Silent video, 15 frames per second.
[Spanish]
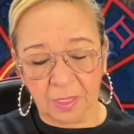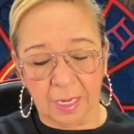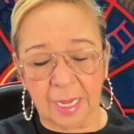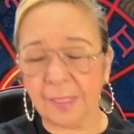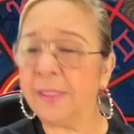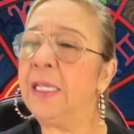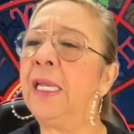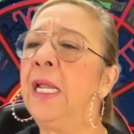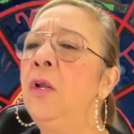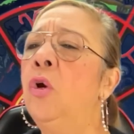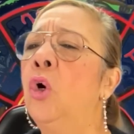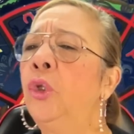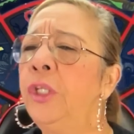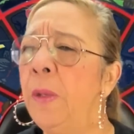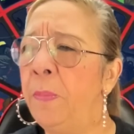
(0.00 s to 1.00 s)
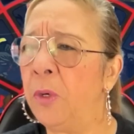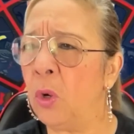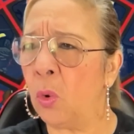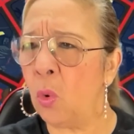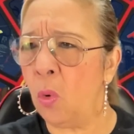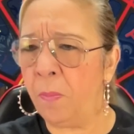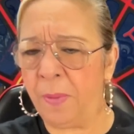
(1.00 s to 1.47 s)
Así que no te
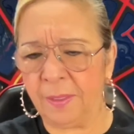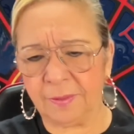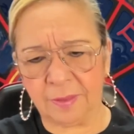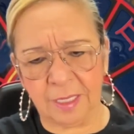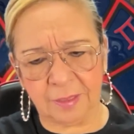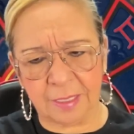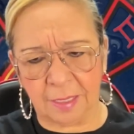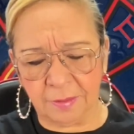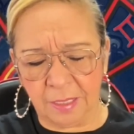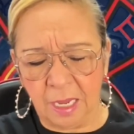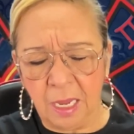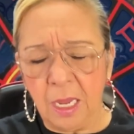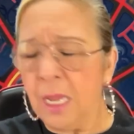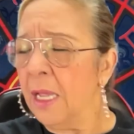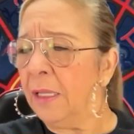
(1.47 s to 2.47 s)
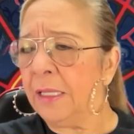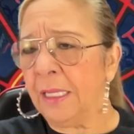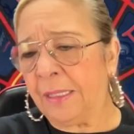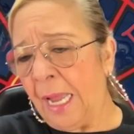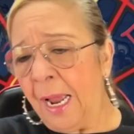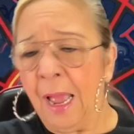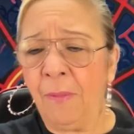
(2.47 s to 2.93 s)
preocupes. Te están, te
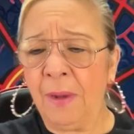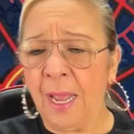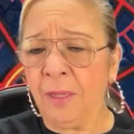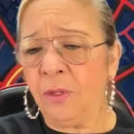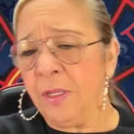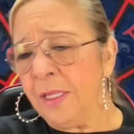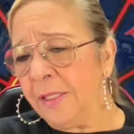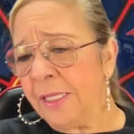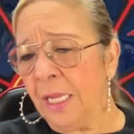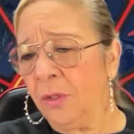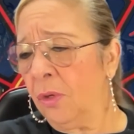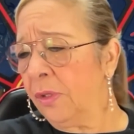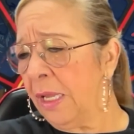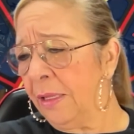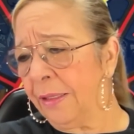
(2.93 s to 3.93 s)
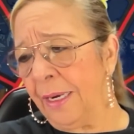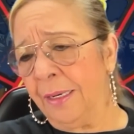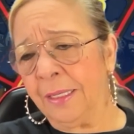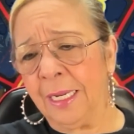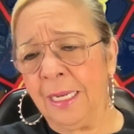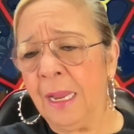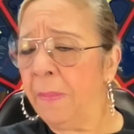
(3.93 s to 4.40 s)
están hablando y diciéndote
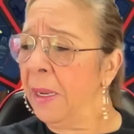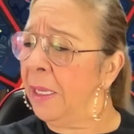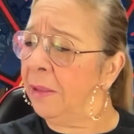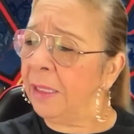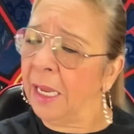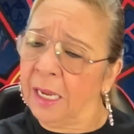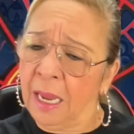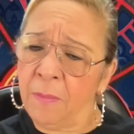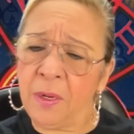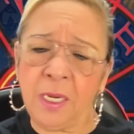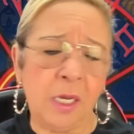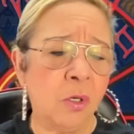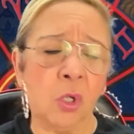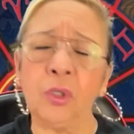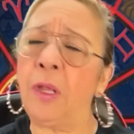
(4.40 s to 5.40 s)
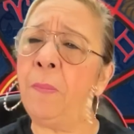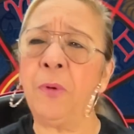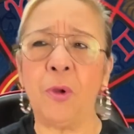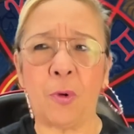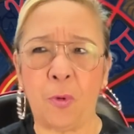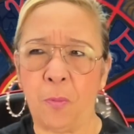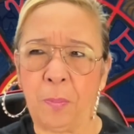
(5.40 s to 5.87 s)
tranquilamente, Géminis, no te
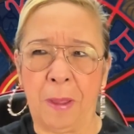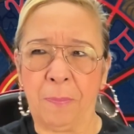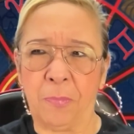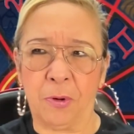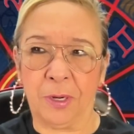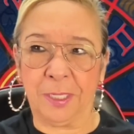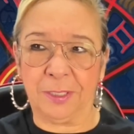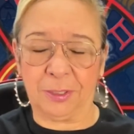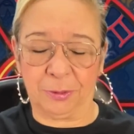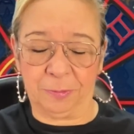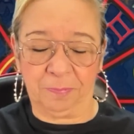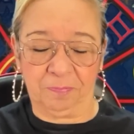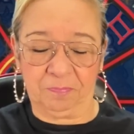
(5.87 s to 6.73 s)
preocupes por eso.